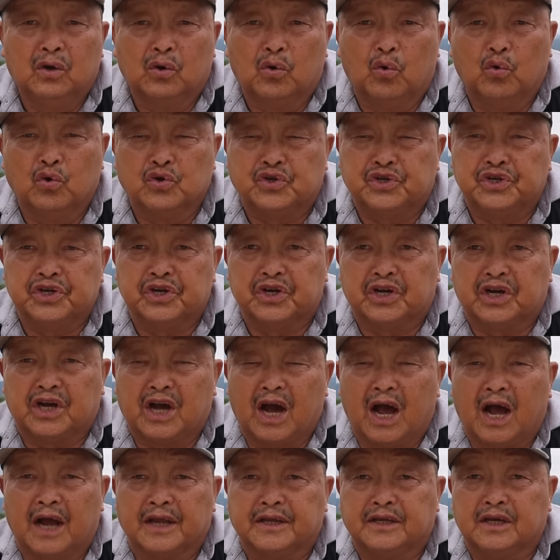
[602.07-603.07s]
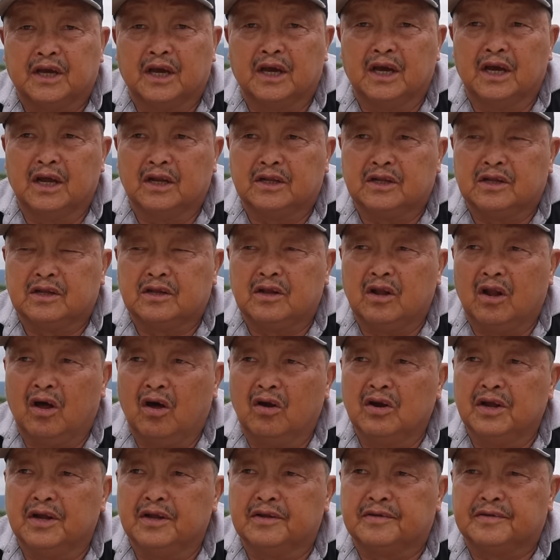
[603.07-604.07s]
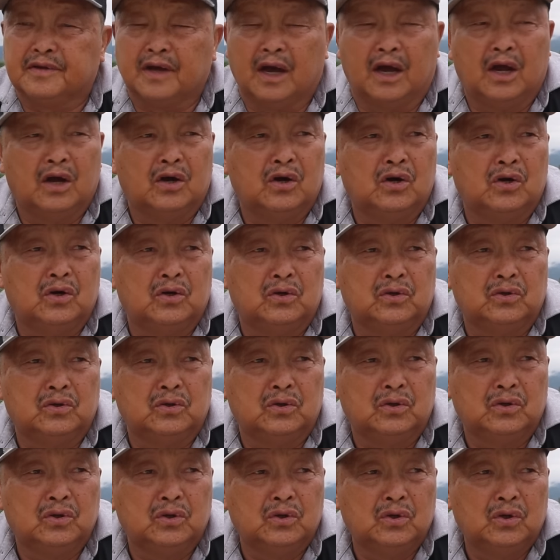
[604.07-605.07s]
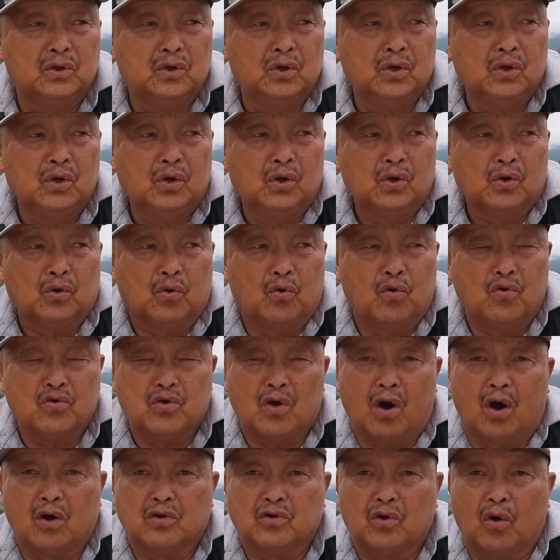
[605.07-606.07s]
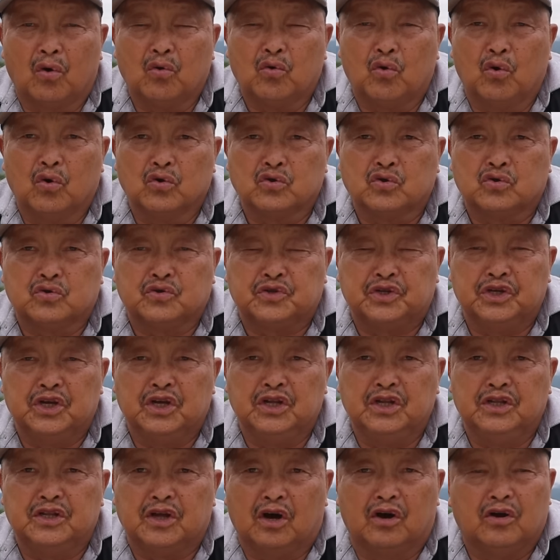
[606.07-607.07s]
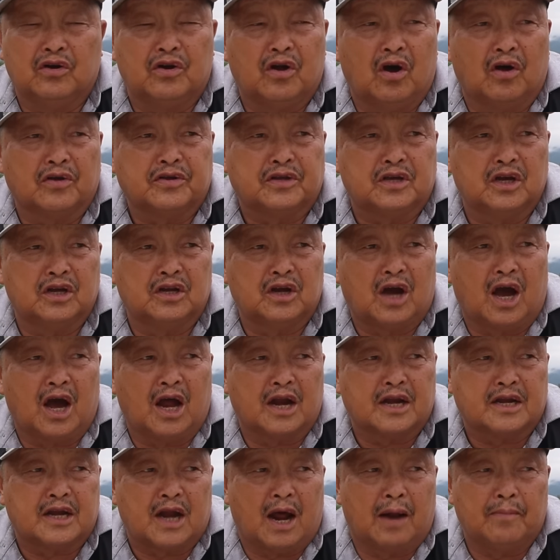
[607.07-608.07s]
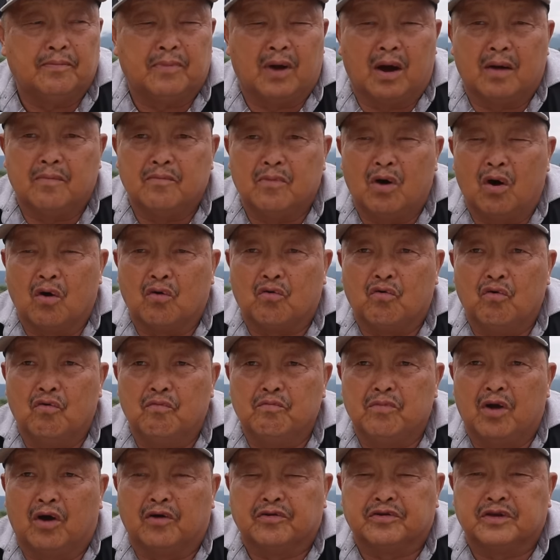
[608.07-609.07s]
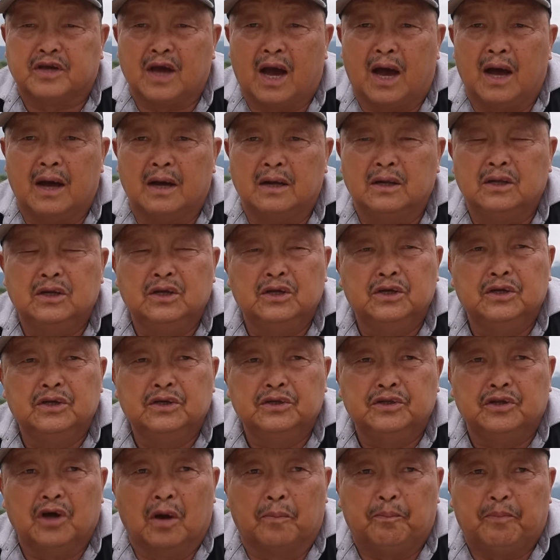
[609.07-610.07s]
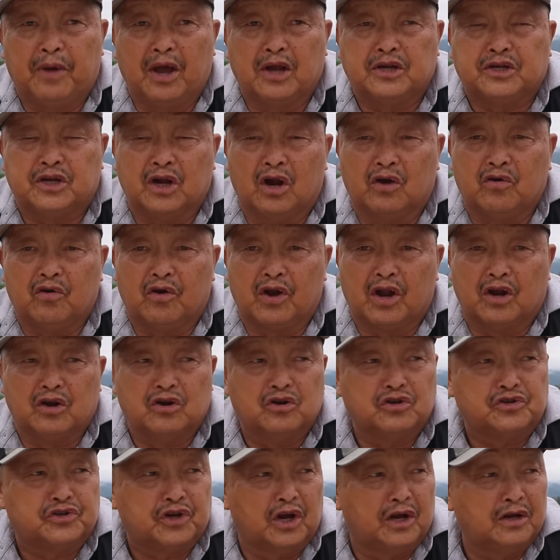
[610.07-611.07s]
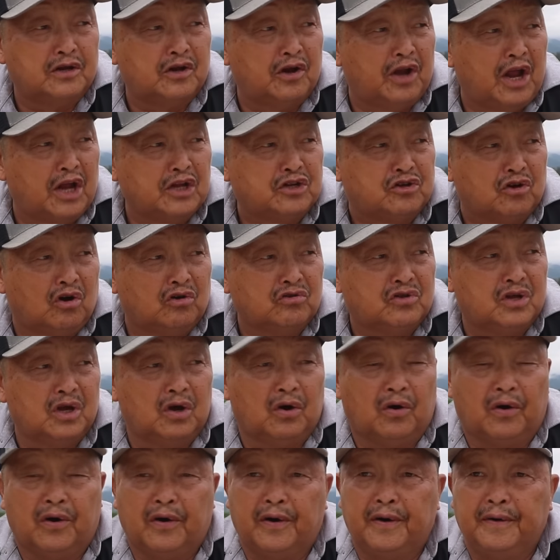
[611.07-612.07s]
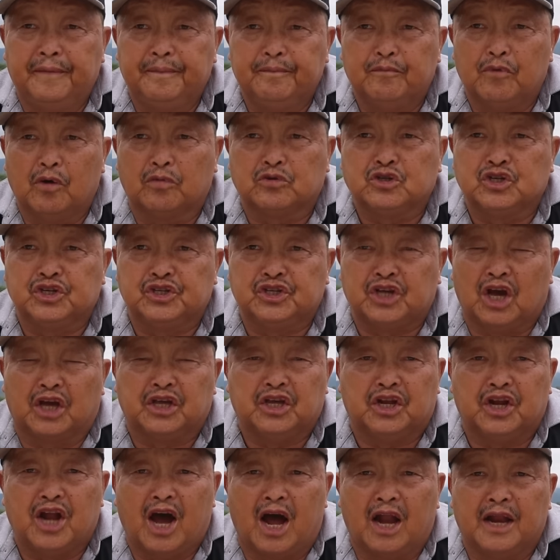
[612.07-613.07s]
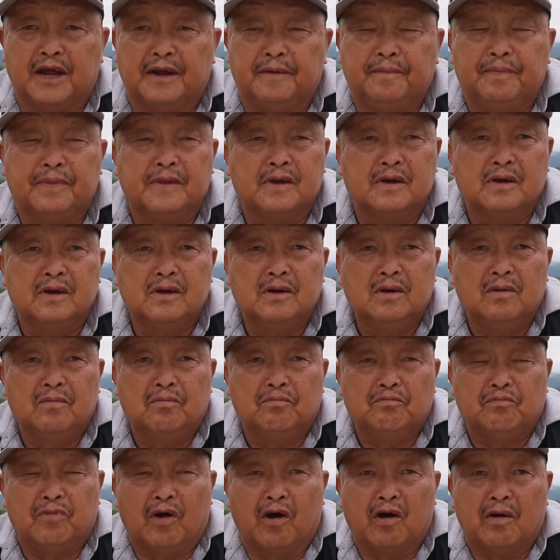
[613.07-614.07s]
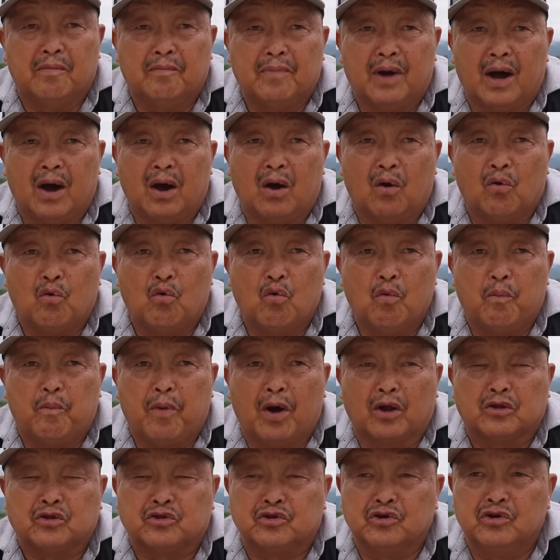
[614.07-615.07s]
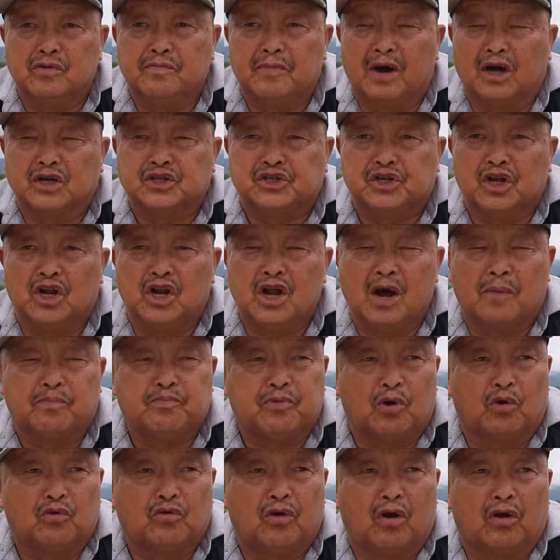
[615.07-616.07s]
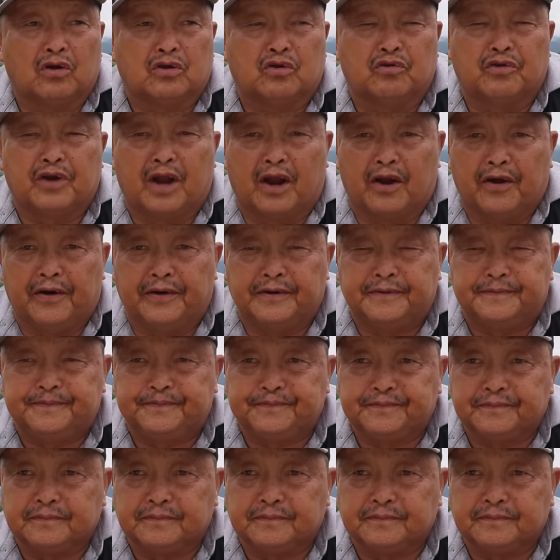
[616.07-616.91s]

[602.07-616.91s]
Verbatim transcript: cú chỉ cả chế lo đi tới cú nhỏ trong cú tí thở nó chỉ cả trăm lần mốt cũng lần cha từ bé chơi nó là nó chơi chế đây cho thiếu một xa gì đa đêm lờ mà cú bắp từ mà xí lép trong lò thôi đã nọ